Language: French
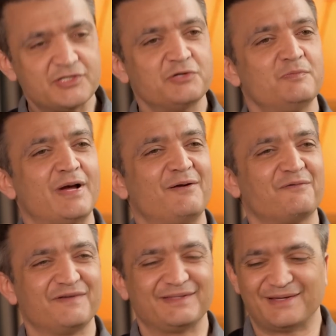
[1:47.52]
j'ai du mal en
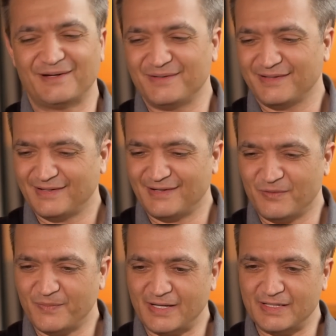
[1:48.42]
fait à,
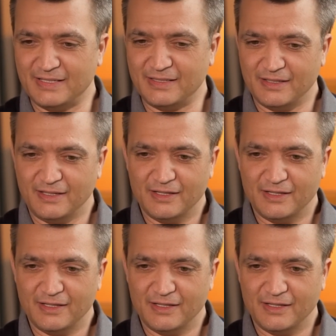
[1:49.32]
en parler.